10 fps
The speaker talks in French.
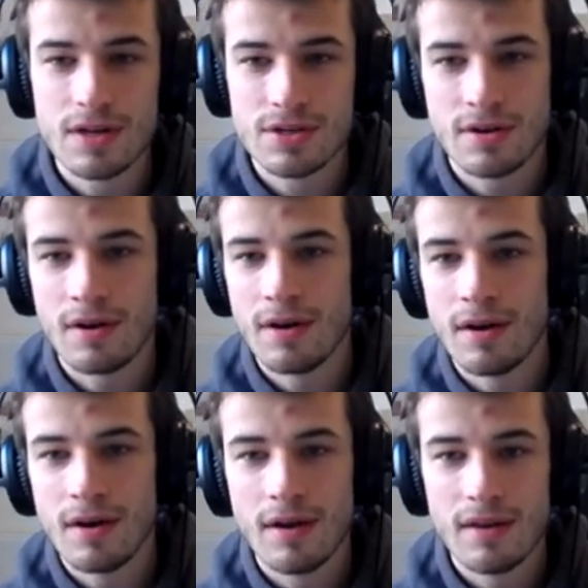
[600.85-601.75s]
Genre,
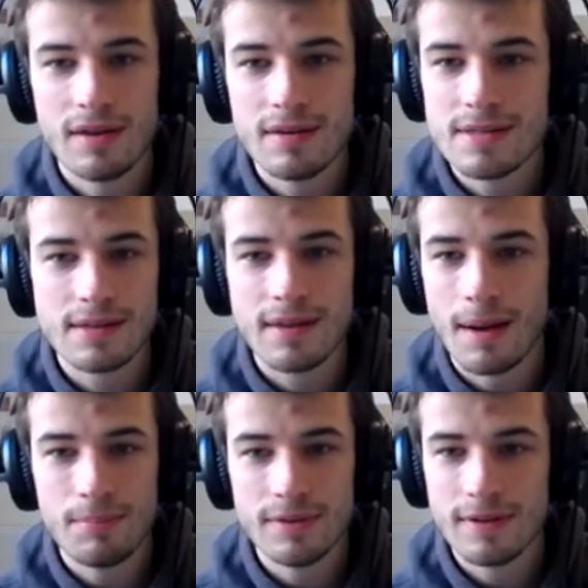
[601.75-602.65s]
euh, c'était un
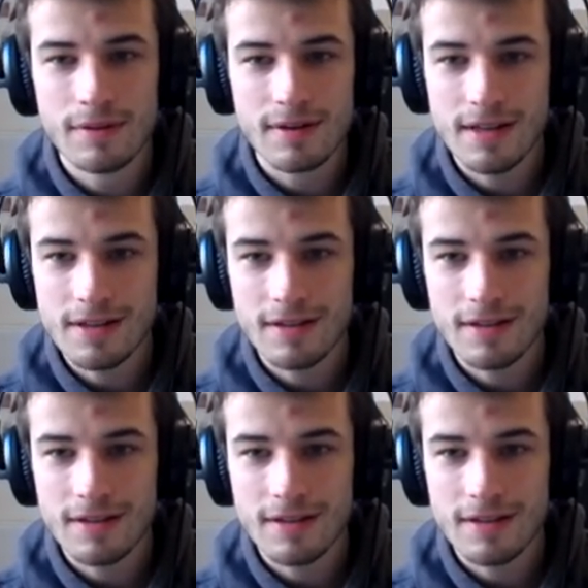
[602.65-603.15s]
peu théorique.